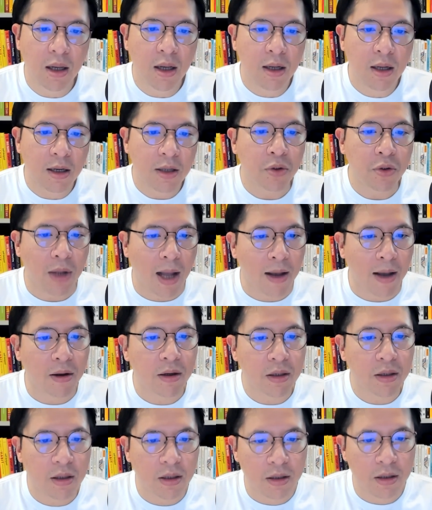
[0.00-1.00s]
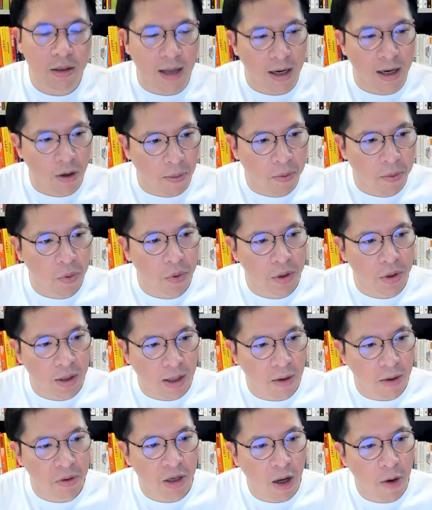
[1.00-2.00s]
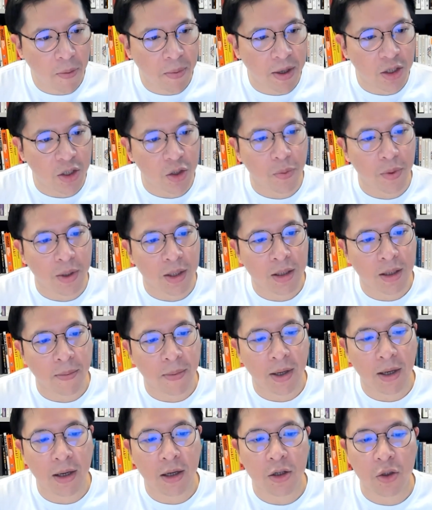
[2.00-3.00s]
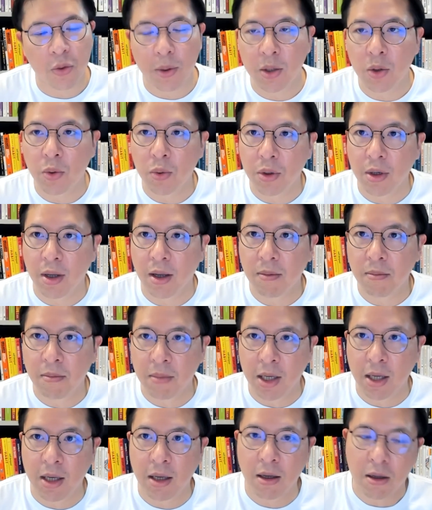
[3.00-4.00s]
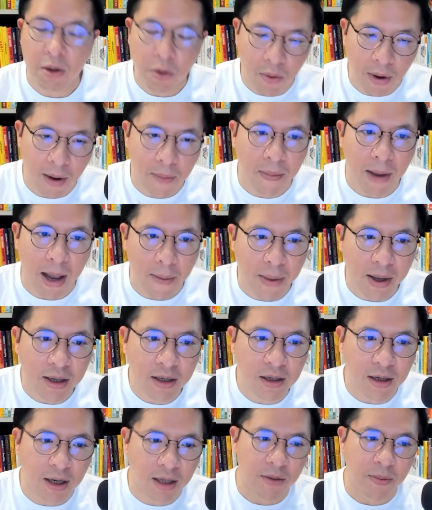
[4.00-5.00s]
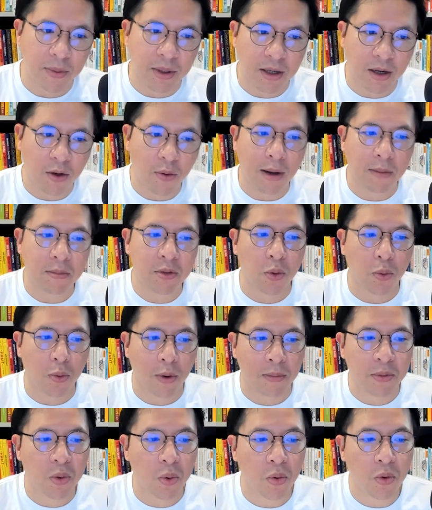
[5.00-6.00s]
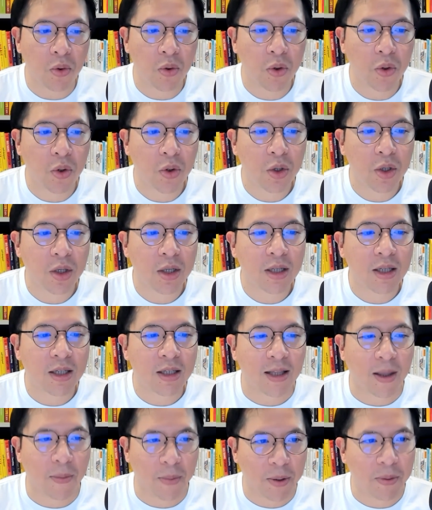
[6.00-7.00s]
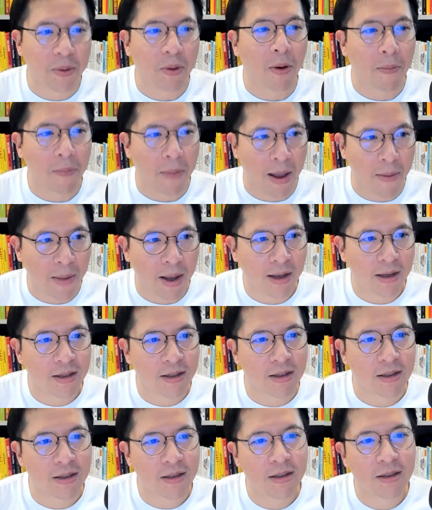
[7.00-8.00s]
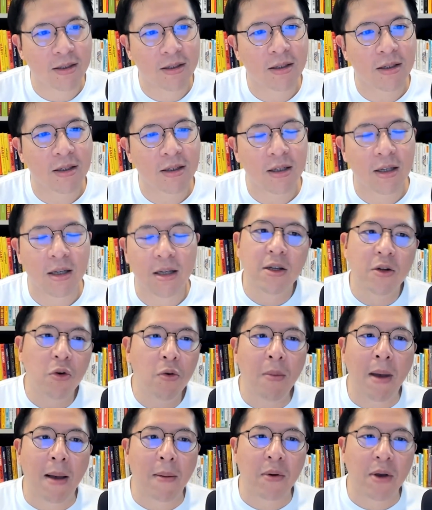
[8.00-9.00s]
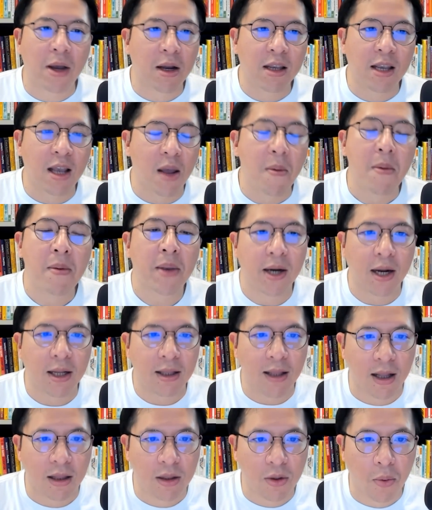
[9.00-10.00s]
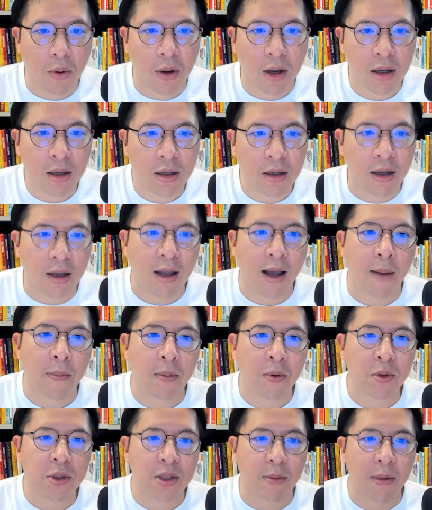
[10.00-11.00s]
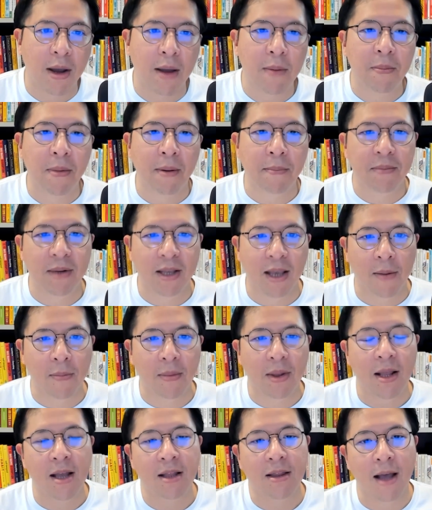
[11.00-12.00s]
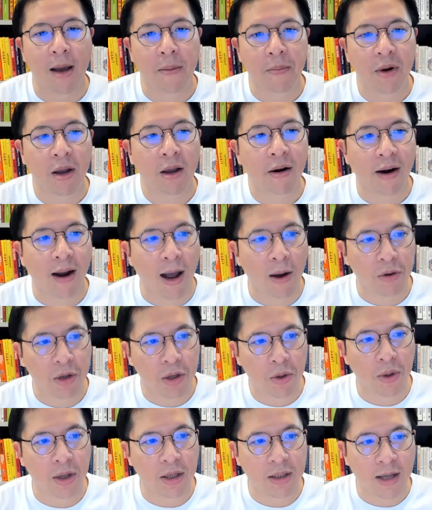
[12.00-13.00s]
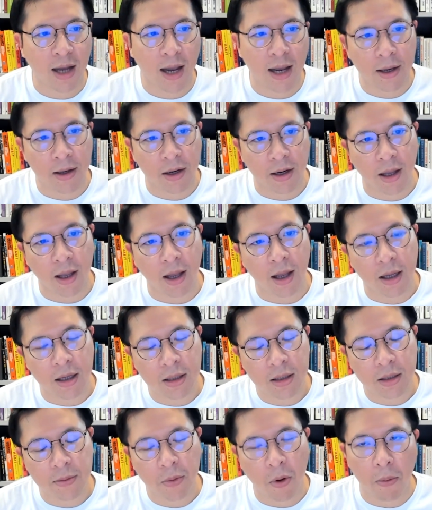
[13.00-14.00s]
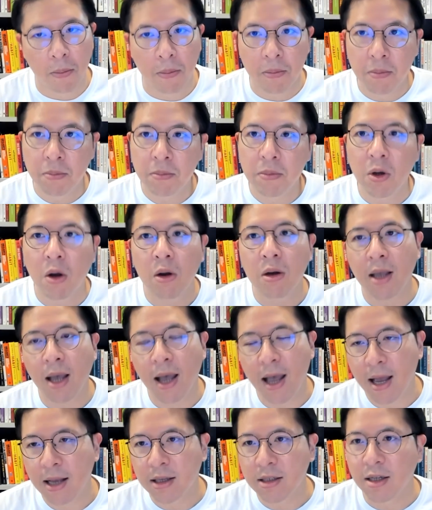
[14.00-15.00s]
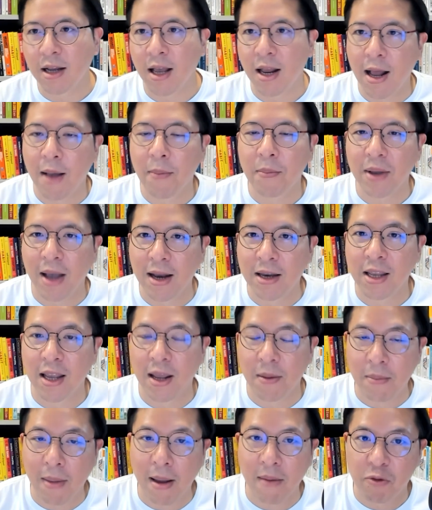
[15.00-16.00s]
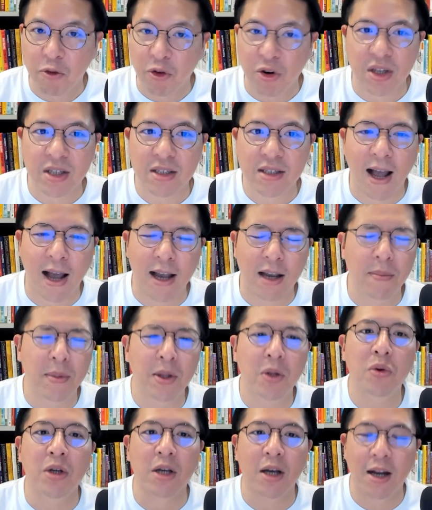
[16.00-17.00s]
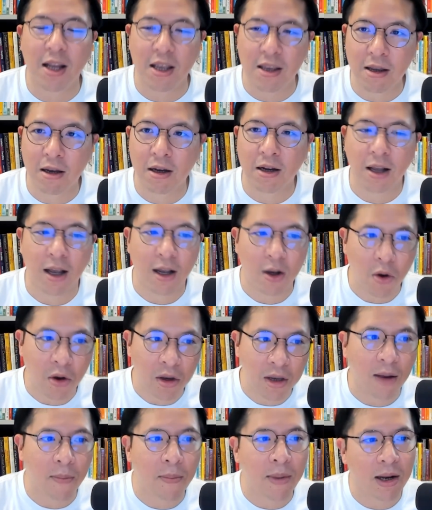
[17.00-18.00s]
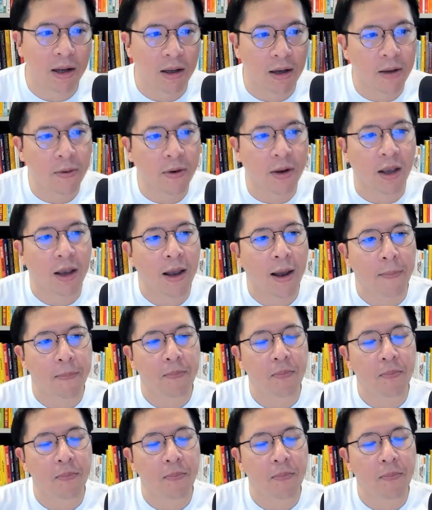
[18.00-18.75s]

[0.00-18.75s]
และสุดท้ายก็คือการขอบคุณเขาที่เข้ามาในชีวิต ทำให้ชีวิตคุณเนี่ย มีความหมายมากขึ้น อาจจะมีทั้งความสุข ความทุกข์แต่มันมีความหมายมากขึ้น รูปแบบของการเขียนไม่มีอะไรตายตัวนะครับ คุณสามารถปรับเปลี่ยนไปได้ตามเรื่องราวที่อยู่ในใจนะฮะผมค่อนข้างจะแนะนำการเขียนแบบฟรีสไตล์คือไม่ต้องนึกอะไรเยอะนะฮะก็เขียนไปเลยนะครับ